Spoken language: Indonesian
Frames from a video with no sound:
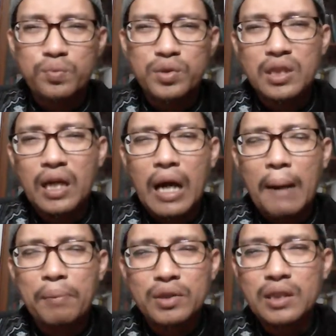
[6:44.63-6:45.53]
bisa
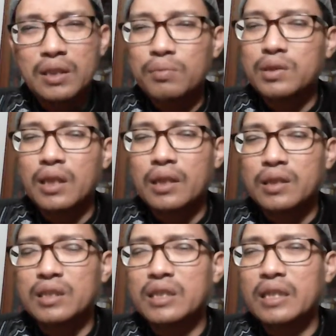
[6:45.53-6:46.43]
apa saja bisa
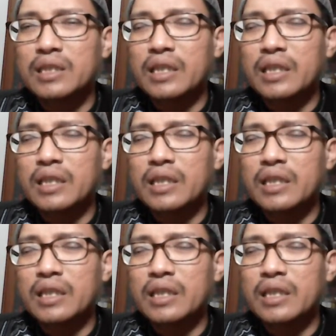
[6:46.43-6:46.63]
terjadi.